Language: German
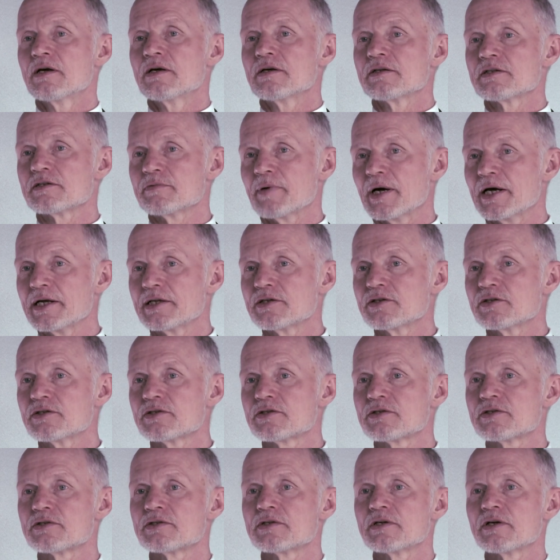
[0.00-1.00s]

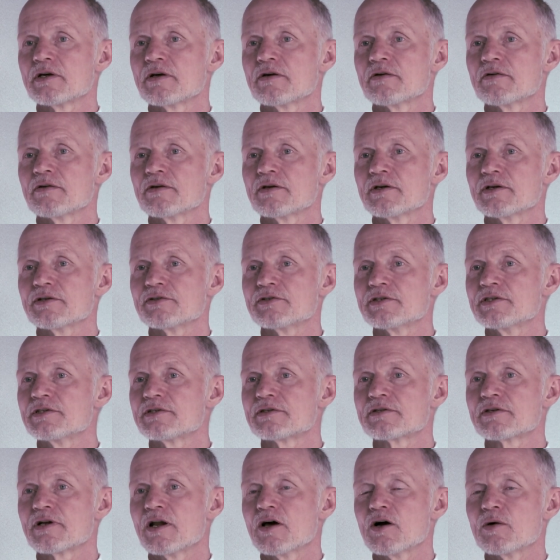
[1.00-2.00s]
Zweitens, es
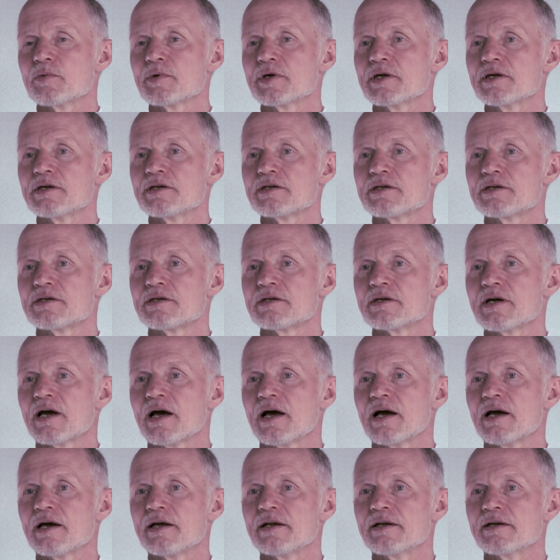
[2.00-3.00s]
ist, glaube ich,
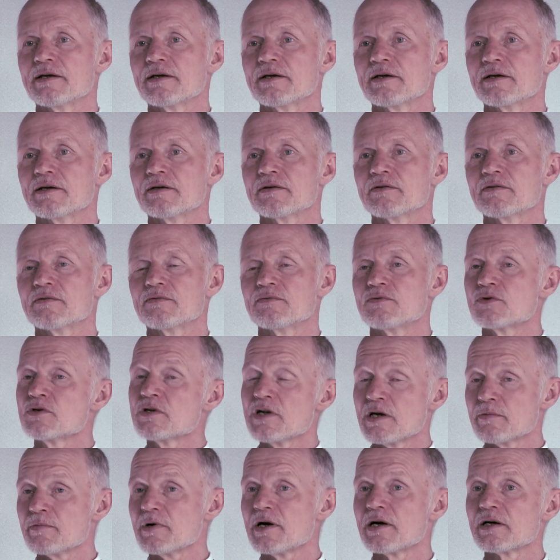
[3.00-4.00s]
eine
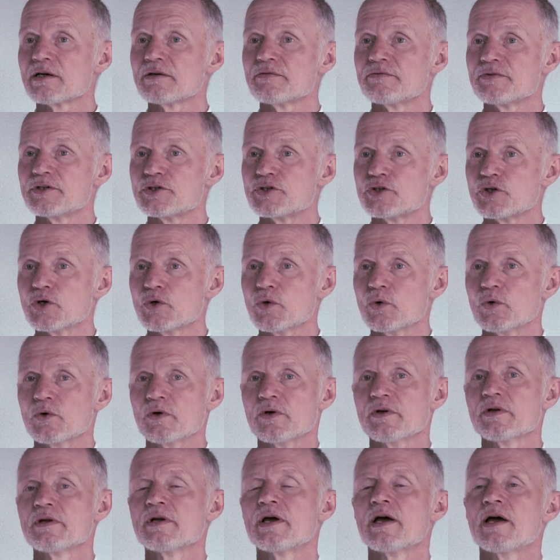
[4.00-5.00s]
wunderbare
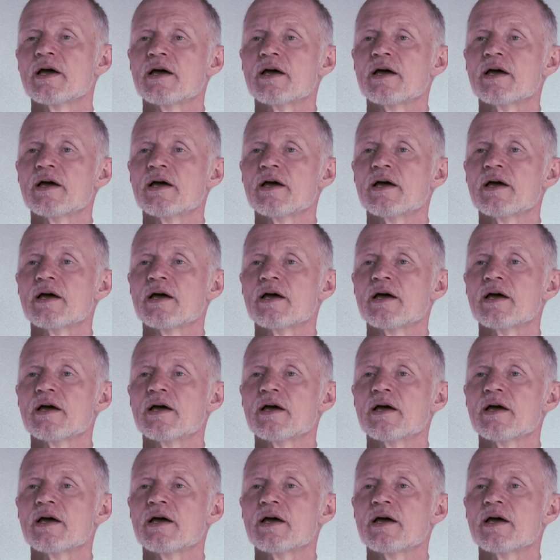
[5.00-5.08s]
Vision,